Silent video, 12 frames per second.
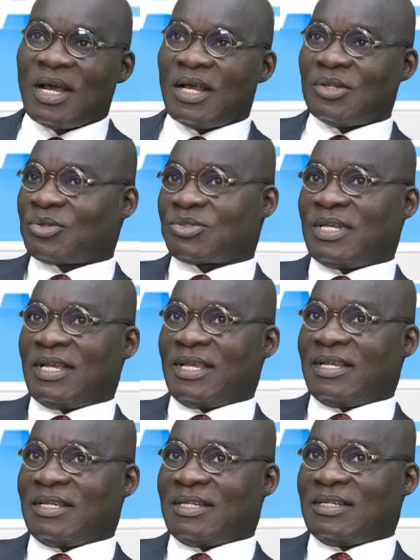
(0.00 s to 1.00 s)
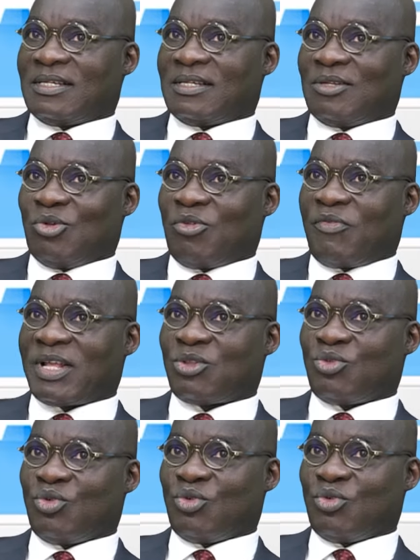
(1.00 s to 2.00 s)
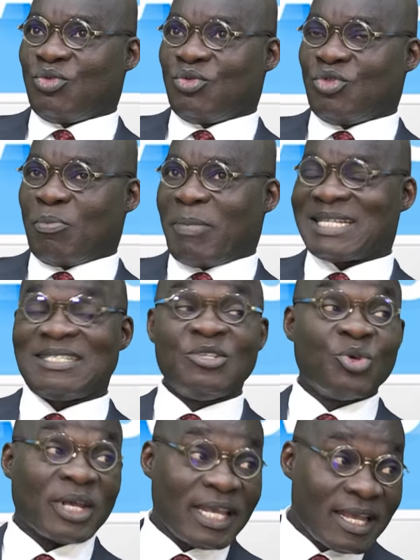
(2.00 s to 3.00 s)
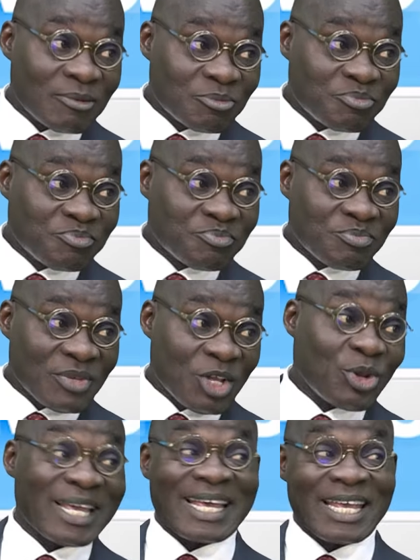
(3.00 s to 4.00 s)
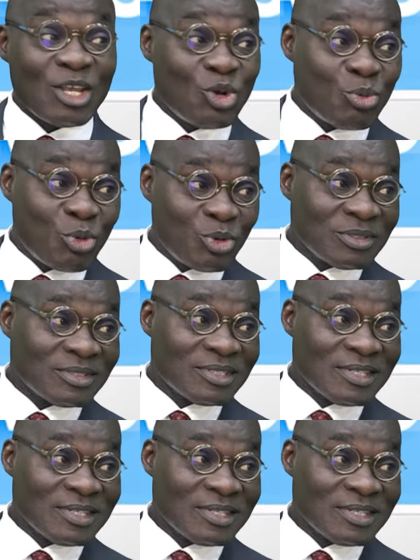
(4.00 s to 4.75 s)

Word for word: Donc, c'est le fait de, partir de rien hmm. et de créer le monde.